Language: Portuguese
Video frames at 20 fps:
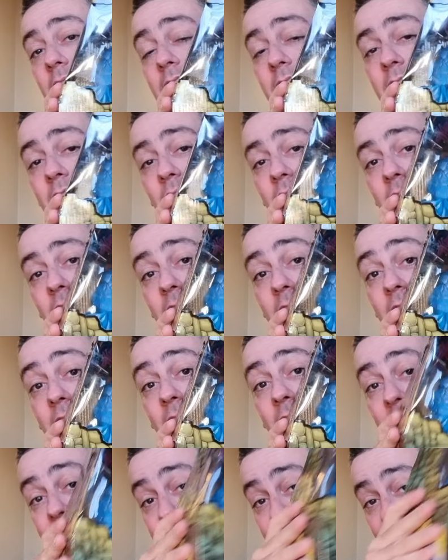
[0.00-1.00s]
linha
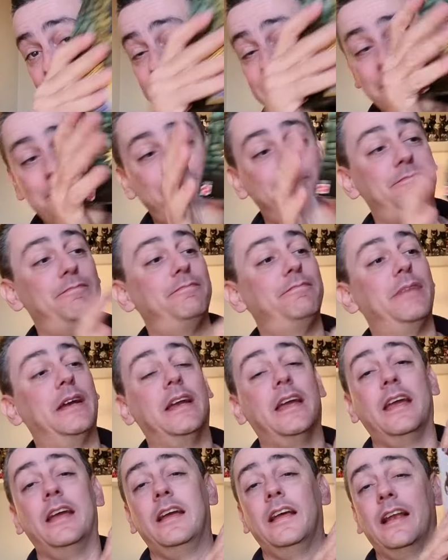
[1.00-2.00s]
Classics.
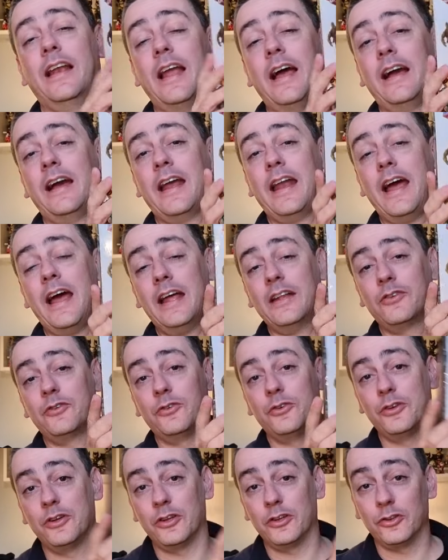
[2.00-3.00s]
Peguei
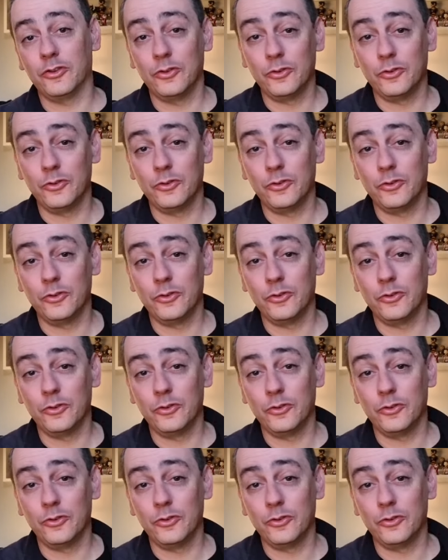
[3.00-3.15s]
lacrado